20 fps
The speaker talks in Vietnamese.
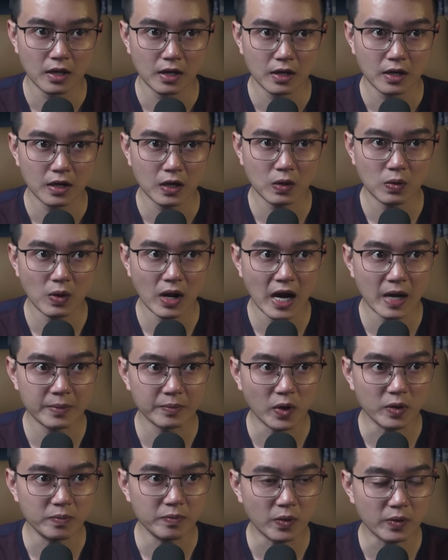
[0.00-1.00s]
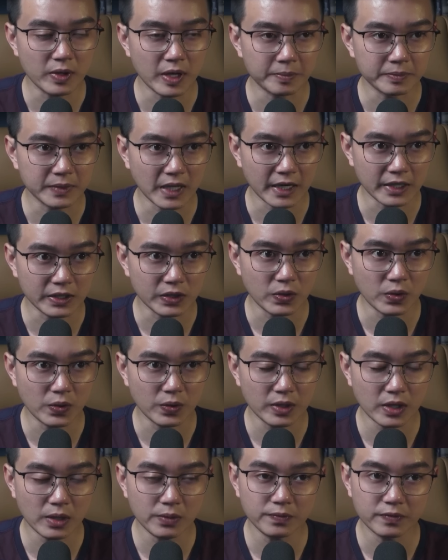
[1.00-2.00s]
Qua mỗi một âm thanh khô
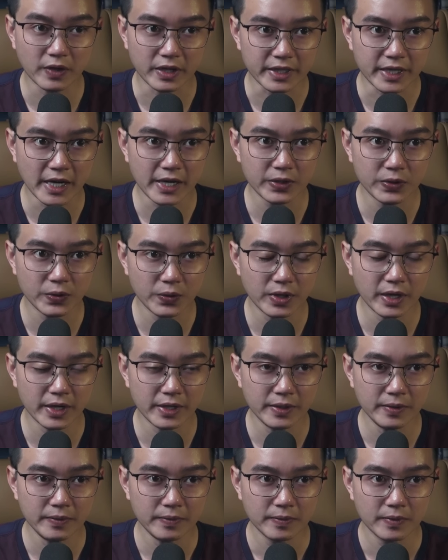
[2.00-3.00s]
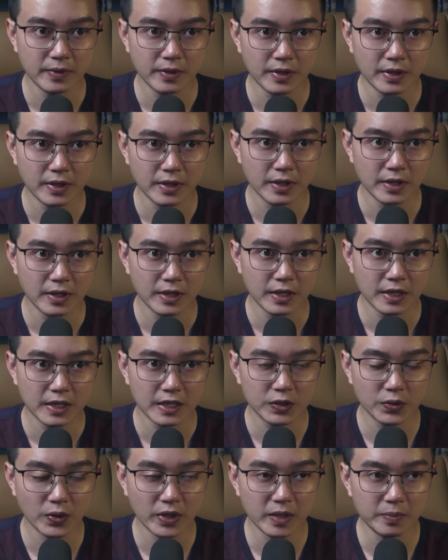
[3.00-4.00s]
khốc và chát chúa ấy,
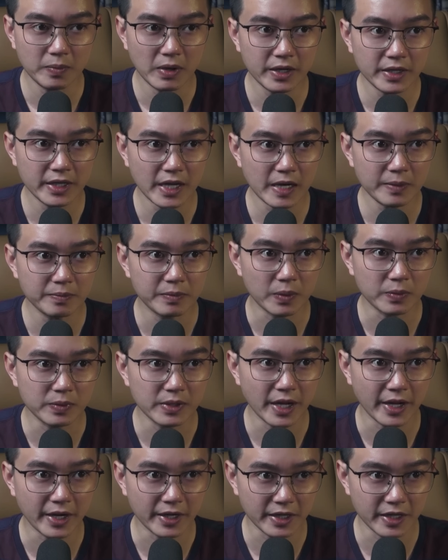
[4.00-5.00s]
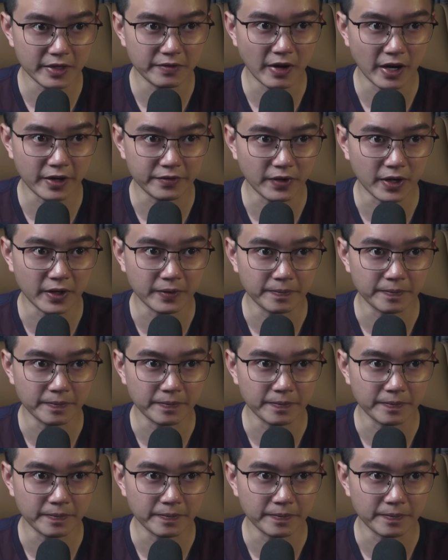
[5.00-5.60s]
Thúy bớt giác bỗng nghẹn đi vài phần.